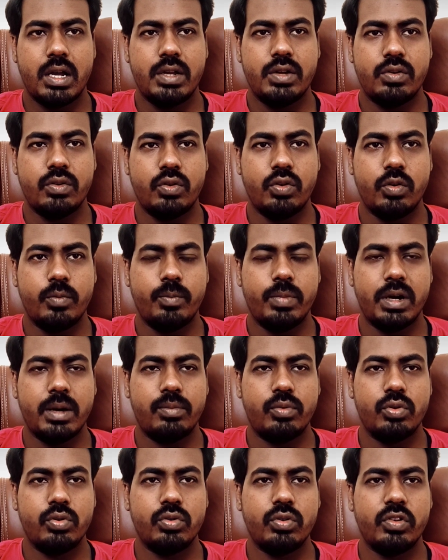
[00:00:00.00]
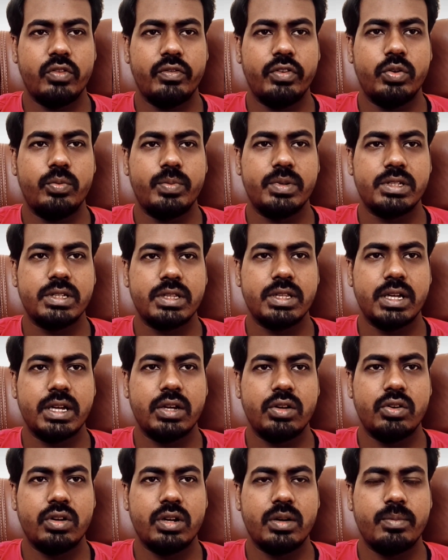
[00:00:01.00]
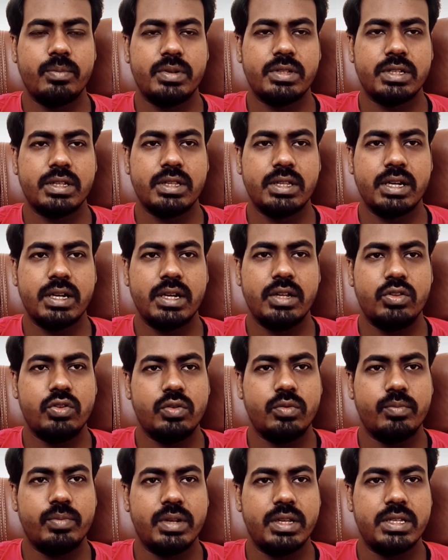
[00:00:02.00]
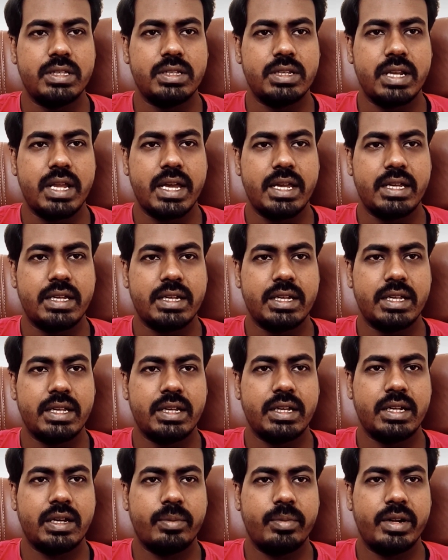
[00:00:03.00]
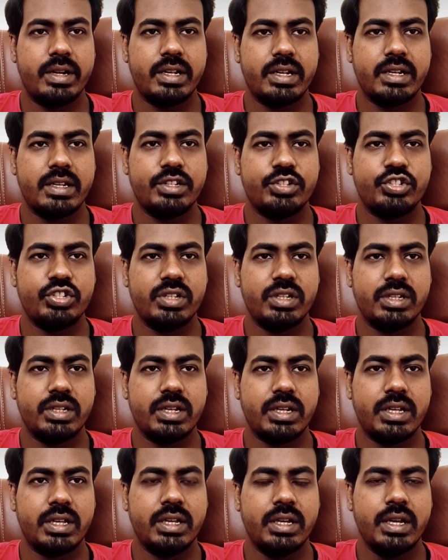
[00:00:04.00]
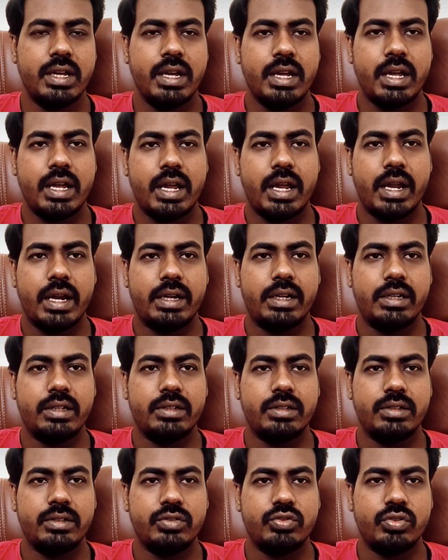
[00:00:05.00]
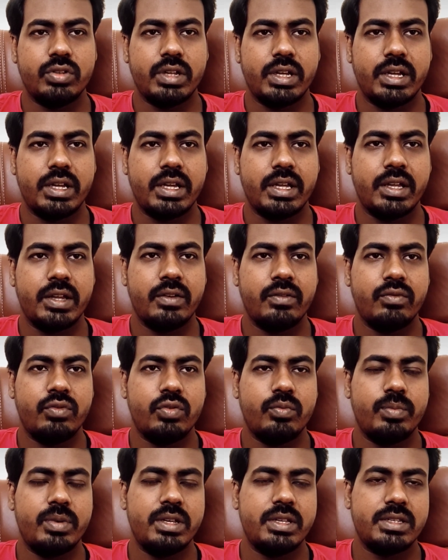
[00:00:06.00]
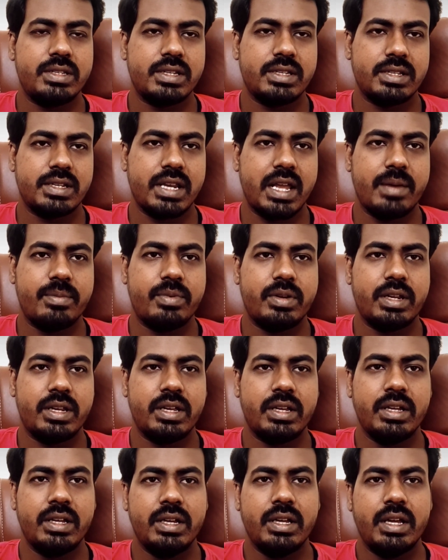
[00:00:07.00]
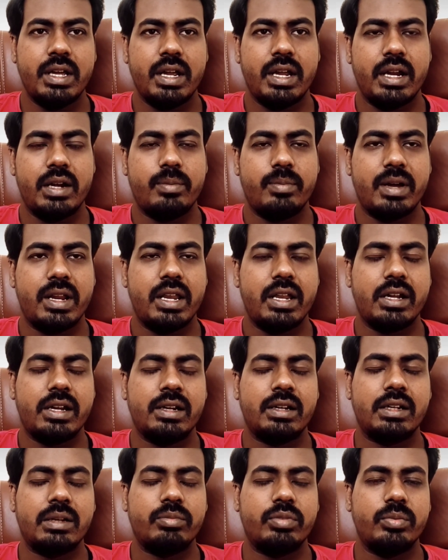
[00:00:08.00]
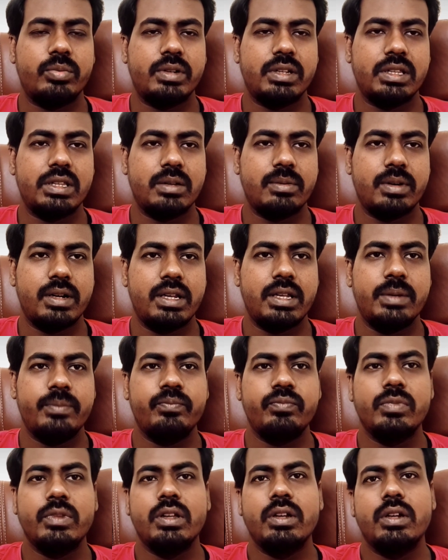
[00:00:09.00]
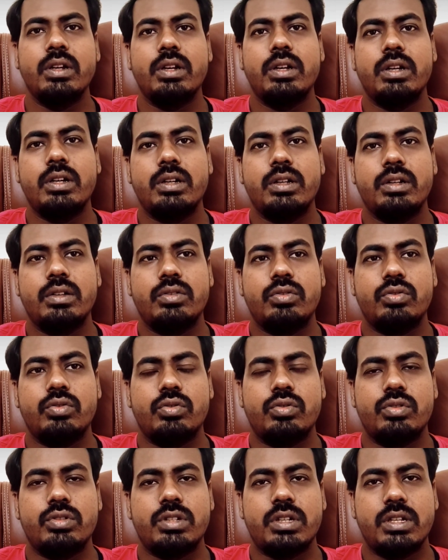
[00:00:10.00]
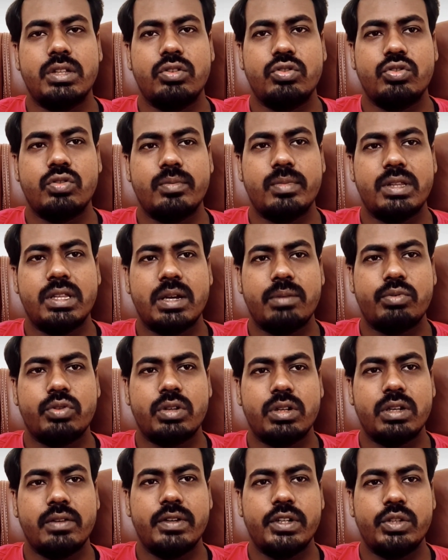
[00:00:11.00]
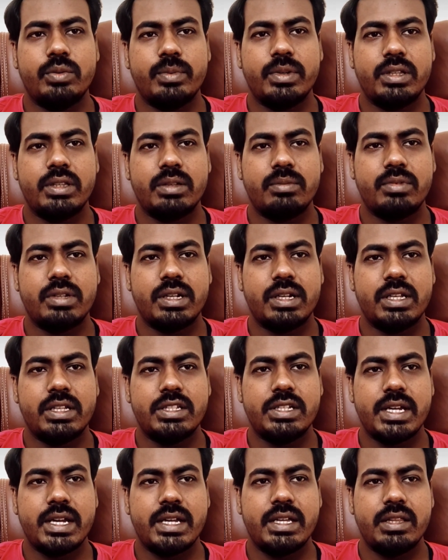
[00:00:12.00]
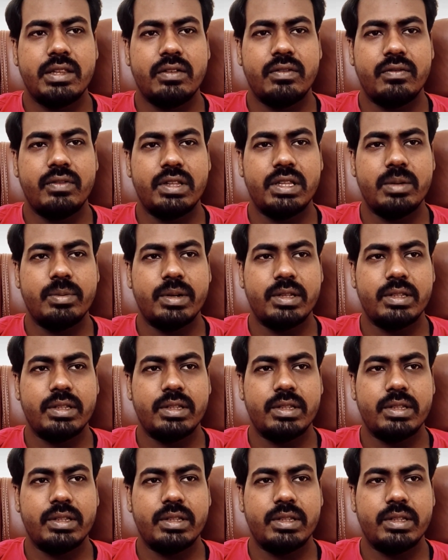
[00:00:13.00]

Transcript: आई होप आप लोगों को ये वीडियो पसंद आया होगा पसंद आया तो प्लीज़ लाइक करें कमेंट करें शेयर करें एंड जो नए हैं वो प्लीज़ सब्सक्राइब करें एंड बेल आइकन का भी बटन दबा लें तो चलिए दोस्तों मिलते हैं आपको अगले वीडियो में तब तक के लिए जय हिंद वंदे